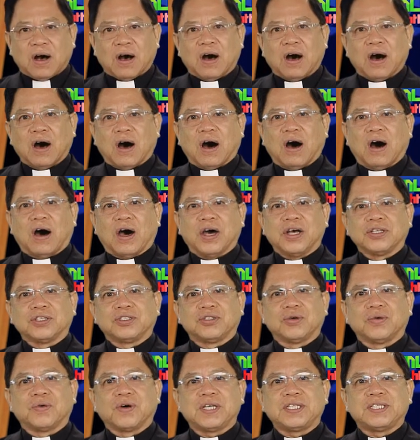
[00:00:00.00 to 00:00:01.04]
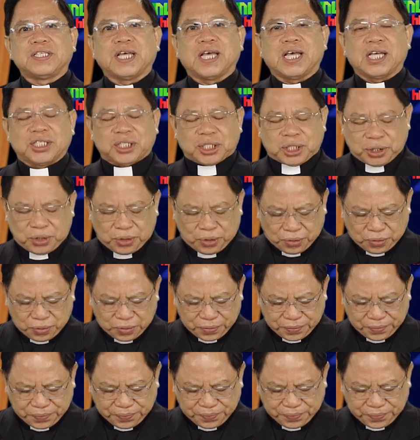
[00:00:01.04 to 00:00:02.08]
Họ hỏi Chúa Giêsu
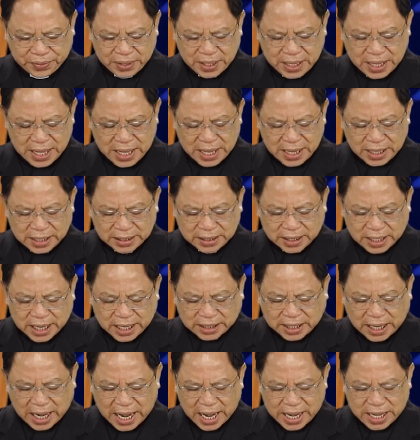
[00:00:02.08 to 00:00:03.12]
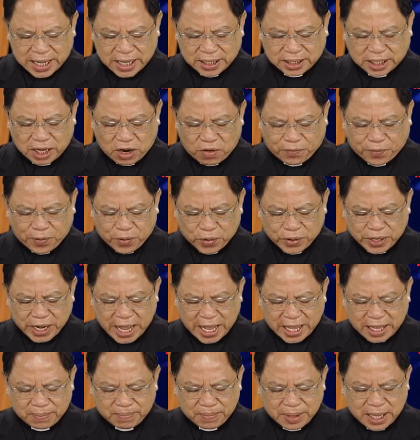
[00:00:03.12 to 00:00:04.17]
Thưa Thầy, thiếu phụ
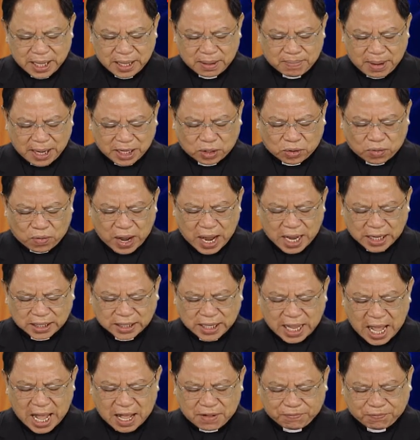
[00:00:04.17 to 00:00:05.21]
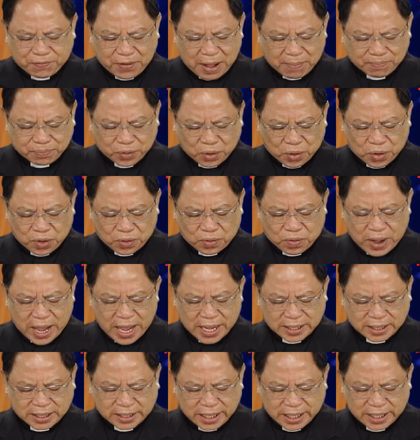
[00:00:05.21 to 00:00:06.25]
này bị bắt quả tang phạm tội
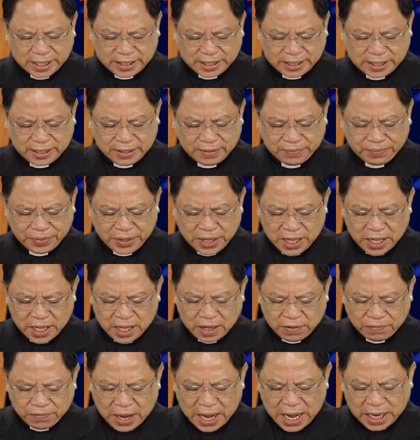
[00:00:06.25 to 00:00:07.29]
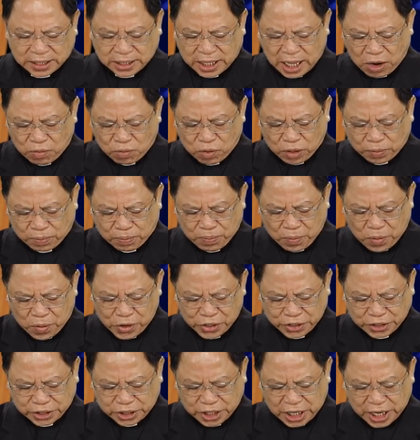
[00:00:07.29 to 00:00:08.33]
ngoại tình và theo luật
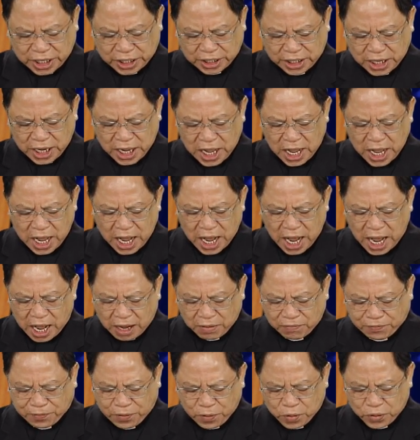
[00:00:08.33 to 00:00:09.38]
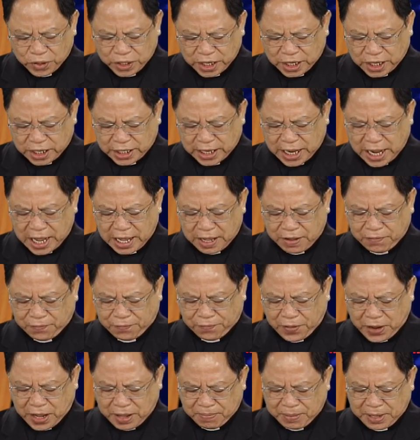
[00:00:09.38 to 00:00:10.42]
môi sen, hàng phụ nữ này
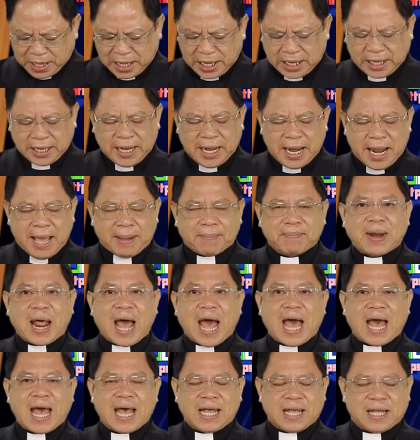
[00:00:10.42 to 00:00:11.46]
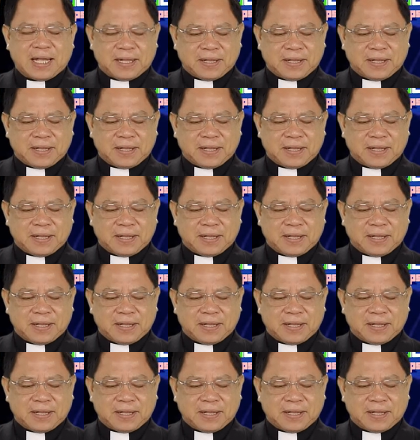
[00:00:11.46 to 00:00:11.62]
phải bị ném đá.